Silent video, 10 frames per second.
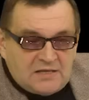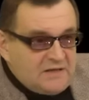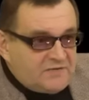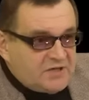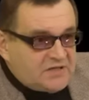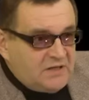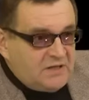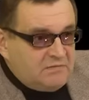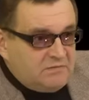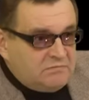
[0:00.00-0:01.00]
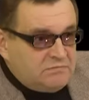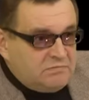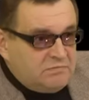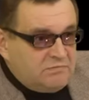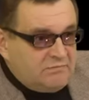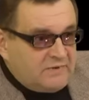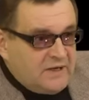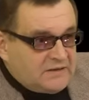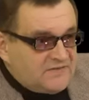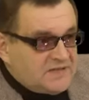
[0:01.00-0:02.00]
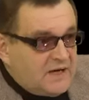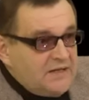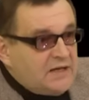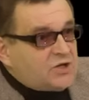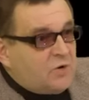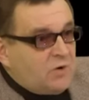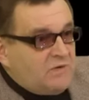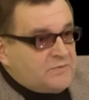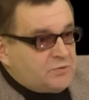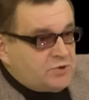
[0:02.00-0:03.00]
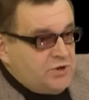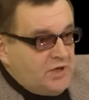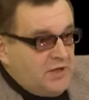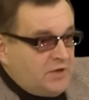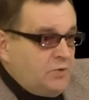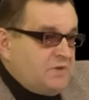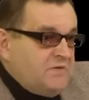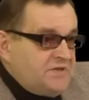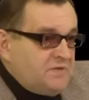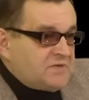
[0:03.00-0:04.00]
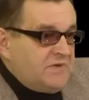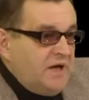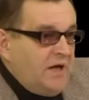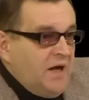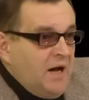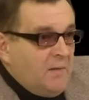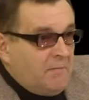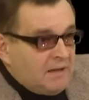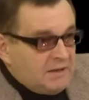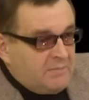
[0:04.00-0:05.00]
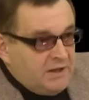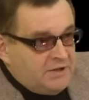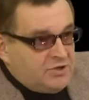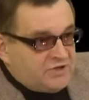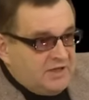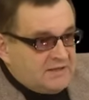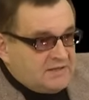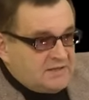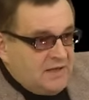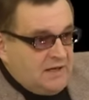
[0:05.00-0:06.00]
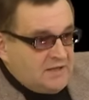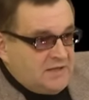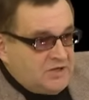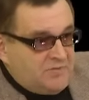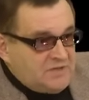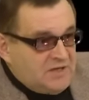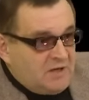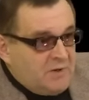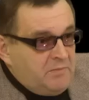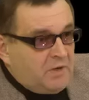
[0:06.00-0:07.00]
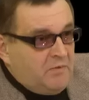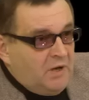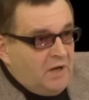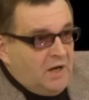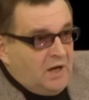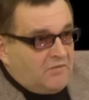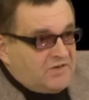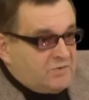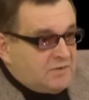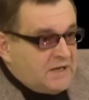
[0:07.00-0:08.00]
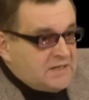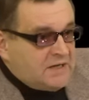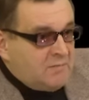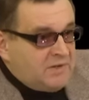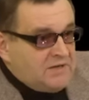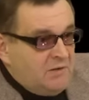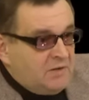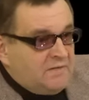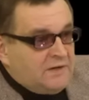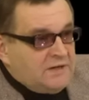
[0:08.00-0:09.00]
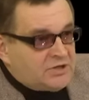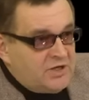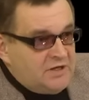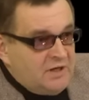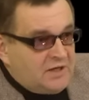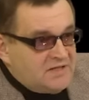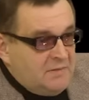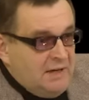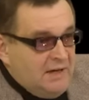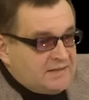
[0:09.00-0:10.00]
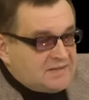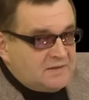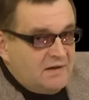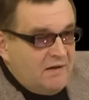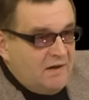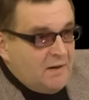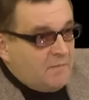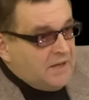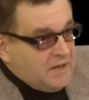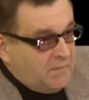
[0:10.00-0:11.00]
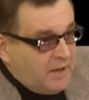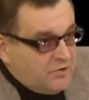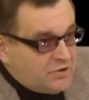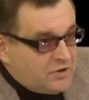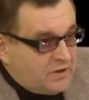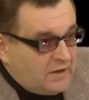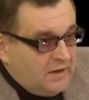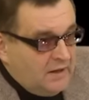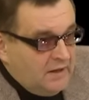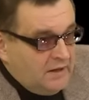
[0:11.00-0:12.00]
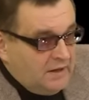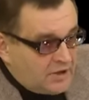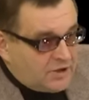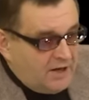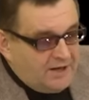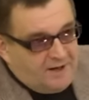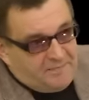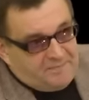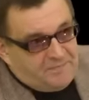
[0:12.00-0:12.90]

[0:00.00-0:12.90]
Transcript: оставшихся э, как-то в стороне от широкого обсуждения, отнюдь не в силу своей малой политической или социальной значимости, а, к примеру, в результате определенного отношения к теме лиц, принимающих решения.